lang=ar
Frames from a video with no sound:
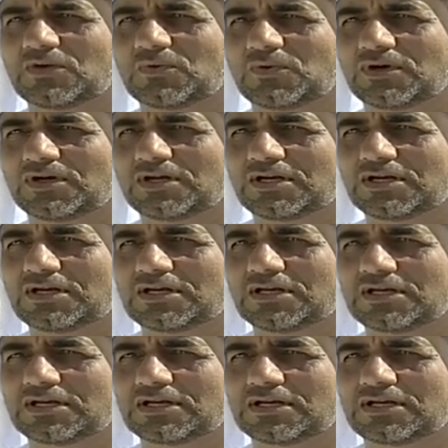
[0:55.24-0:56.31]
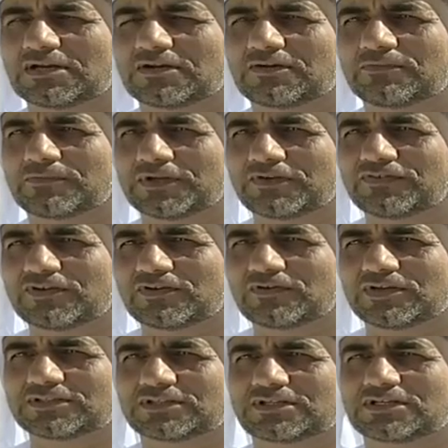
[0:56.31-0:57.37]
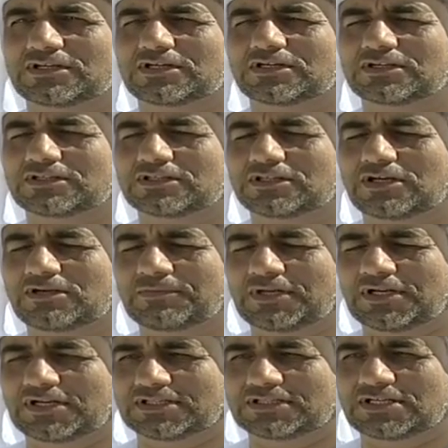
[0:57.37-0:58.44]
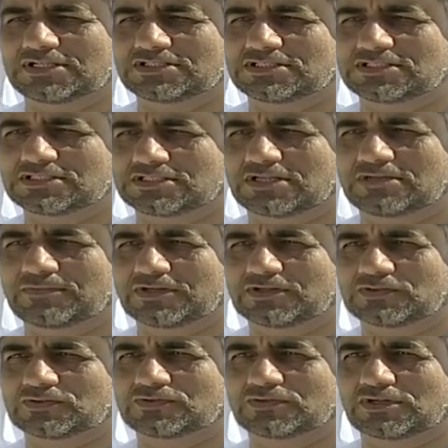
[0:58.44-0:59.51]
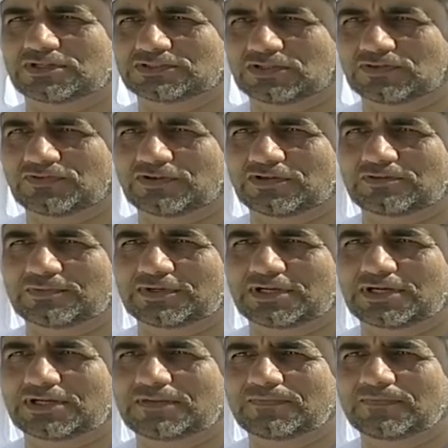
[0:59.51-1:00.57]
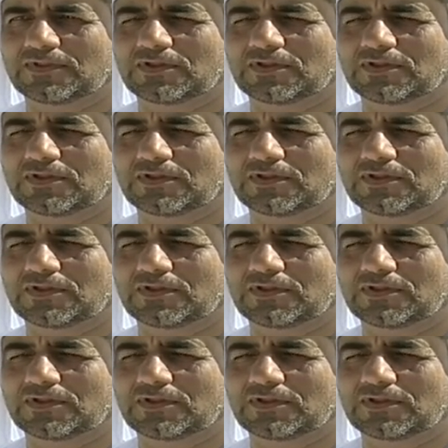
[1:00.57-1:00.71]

وبنفس الوقت هي تعمل على تعزيز المخزون الجوفي للمياه